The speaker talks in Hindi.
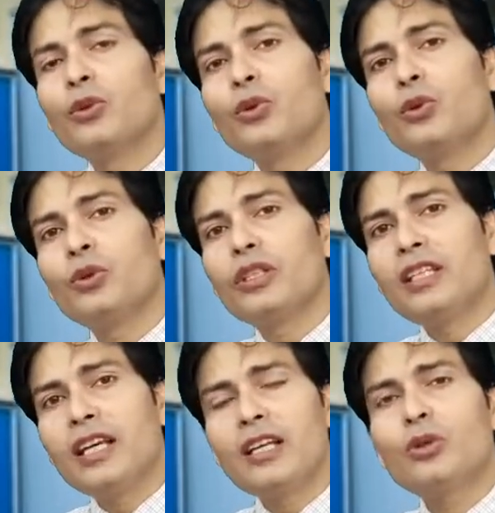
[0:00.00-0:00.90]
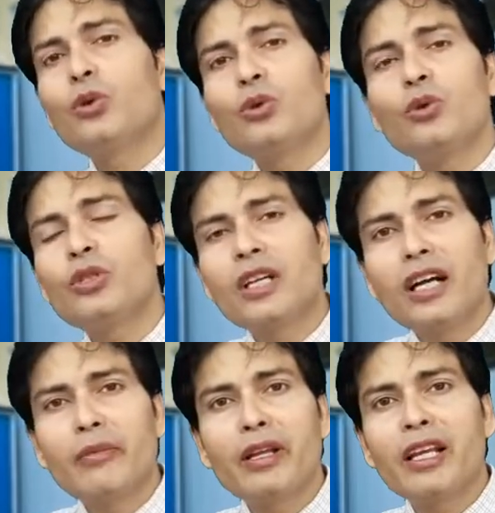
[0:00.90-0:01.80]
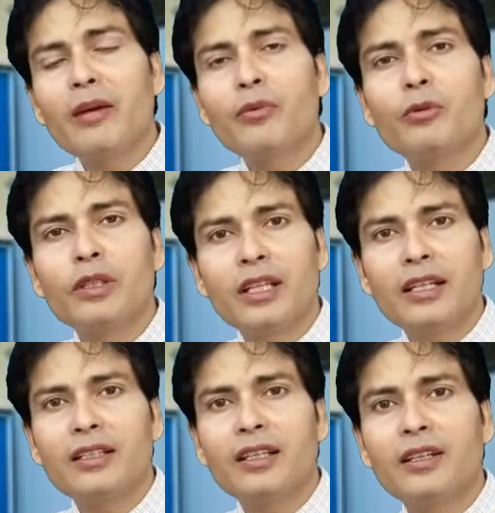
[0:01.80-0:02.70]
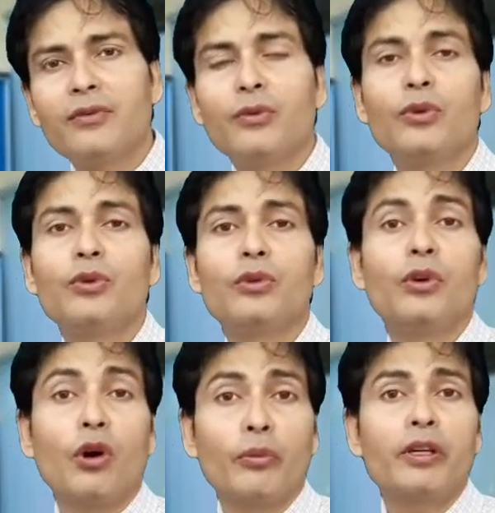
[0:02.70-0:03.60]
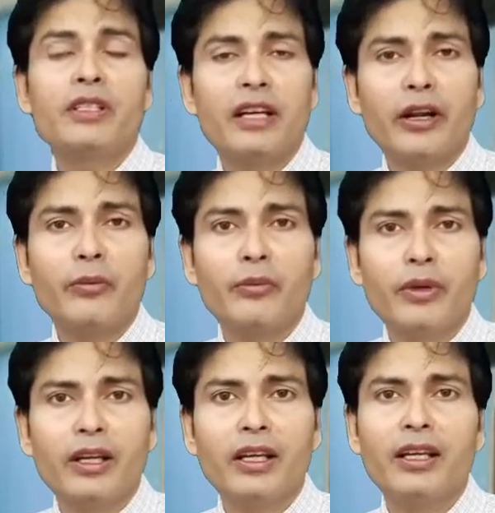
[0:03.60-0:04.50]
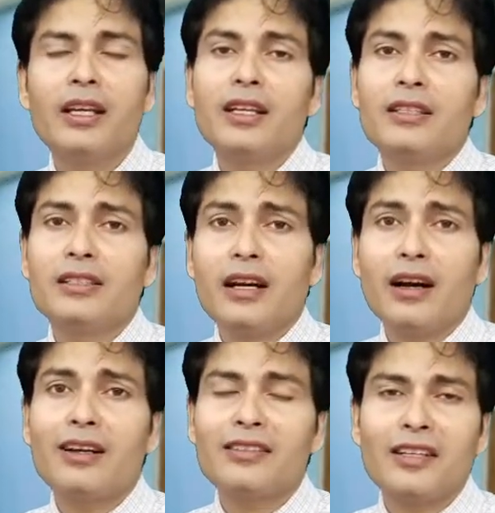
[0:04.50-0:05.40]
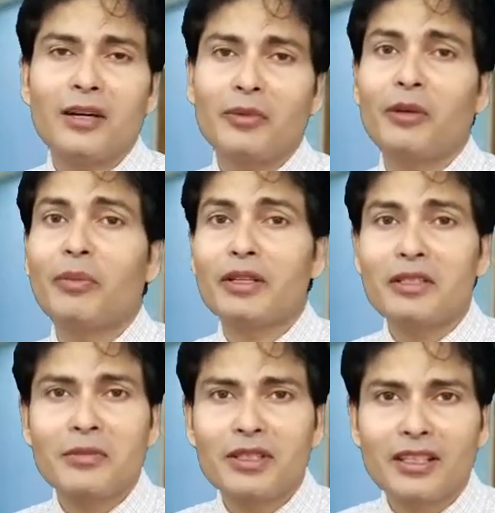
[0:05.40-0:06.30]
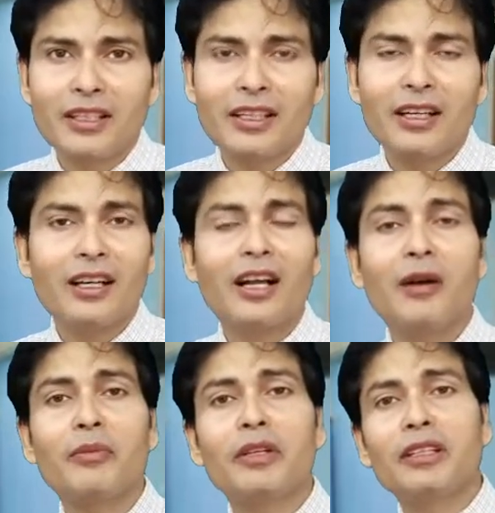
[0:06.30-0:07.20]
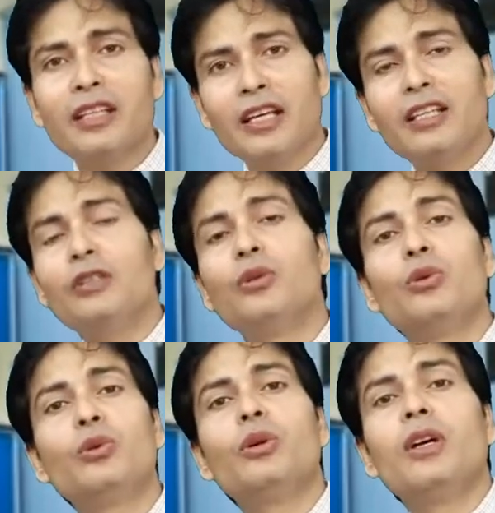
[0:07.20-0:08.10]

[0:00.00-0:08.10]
तो ये दो जो जगह मैंने आपको बताई हैं वो गवर्नमेंट सेटअप में है जहाँ से आपके पैसे बचेंगे अगर आप यही दो